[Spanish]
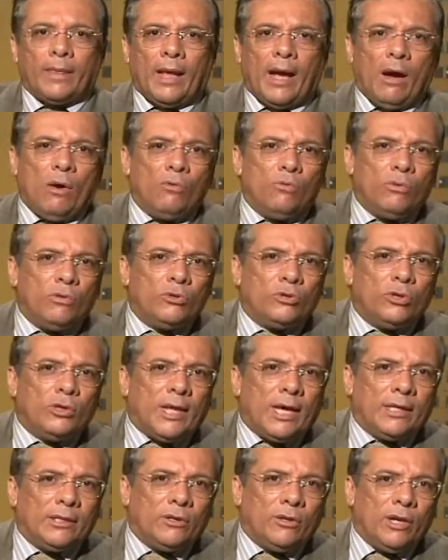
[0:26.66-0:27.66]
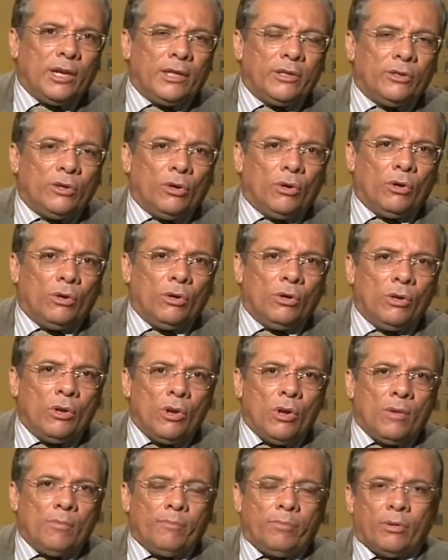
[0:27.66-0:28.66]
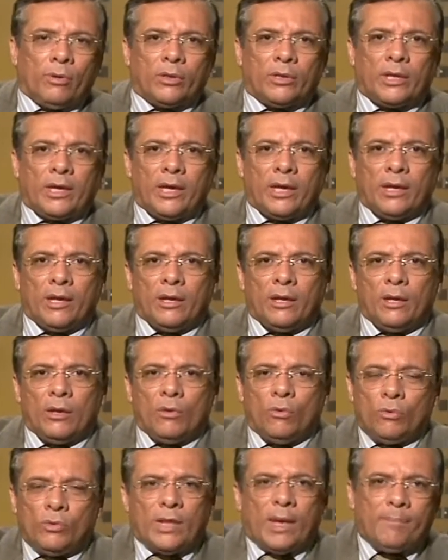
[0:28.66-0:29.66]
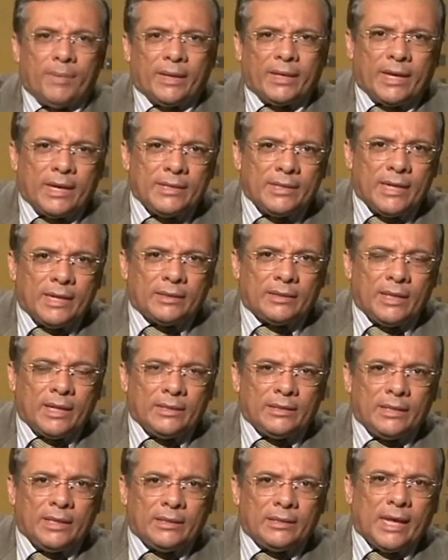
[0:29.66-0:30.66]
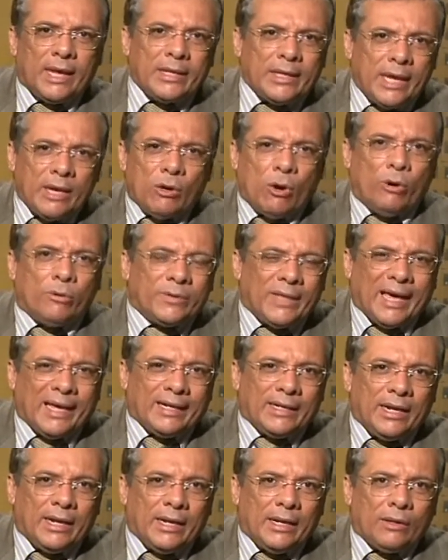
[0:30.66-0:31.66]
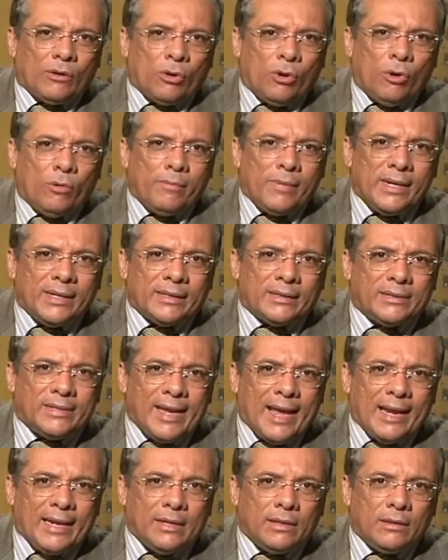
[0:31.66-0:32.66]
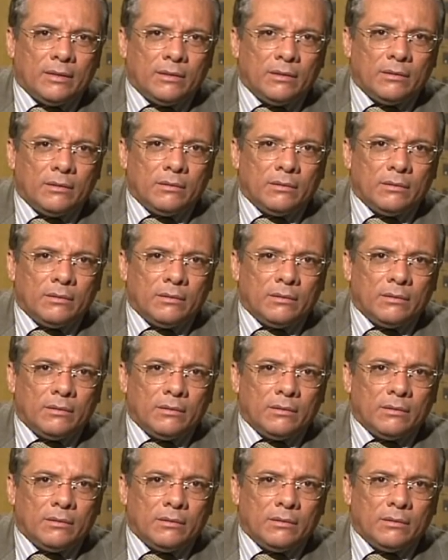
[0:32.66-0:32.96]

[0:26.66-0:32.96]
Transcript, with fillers: a un funcionario le dio porque una pequeña tiendita hay que cobrarle comercial.